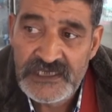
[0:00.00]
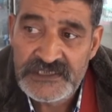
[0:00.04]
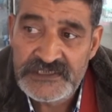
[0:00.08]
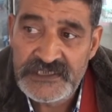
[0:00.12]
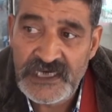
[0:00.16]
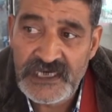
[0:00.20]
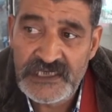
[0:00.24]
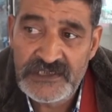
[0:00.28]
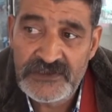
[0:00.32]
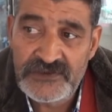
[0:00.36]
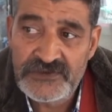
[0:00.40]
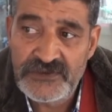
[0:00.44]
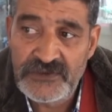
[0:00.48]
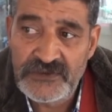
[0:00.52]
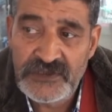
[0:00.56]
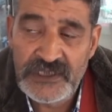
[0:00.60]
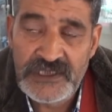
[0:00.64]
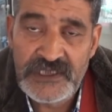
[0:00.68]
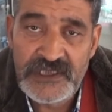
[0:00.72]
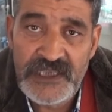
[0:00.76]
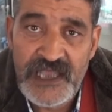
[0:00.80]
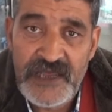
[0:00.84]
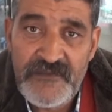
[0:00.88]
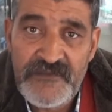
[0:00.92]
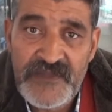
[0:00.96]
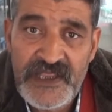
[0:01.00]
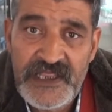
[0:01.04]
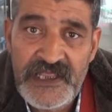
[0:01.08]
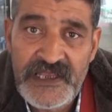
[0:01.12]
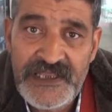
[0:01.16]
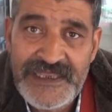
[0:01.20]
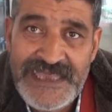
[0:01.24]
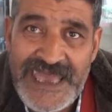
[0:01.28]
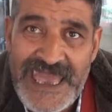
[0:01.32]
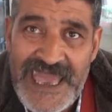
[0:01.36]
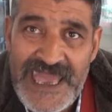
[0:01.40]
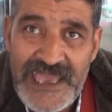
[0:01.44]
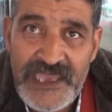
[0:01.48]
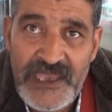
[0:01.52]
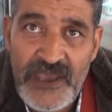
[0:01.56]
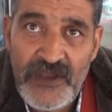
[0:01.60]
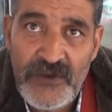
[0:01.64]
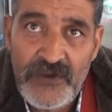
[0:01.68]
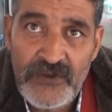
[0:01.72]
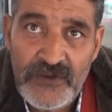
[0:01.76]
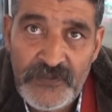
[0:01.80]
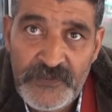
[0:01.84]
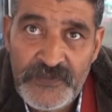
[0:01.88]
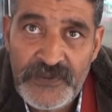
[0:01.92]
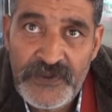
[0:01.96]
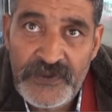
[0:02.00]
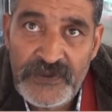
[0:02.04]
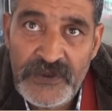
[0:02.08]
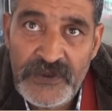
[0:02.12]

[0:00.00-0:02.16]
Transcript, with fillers: sağda solda dilenmelerine engel olup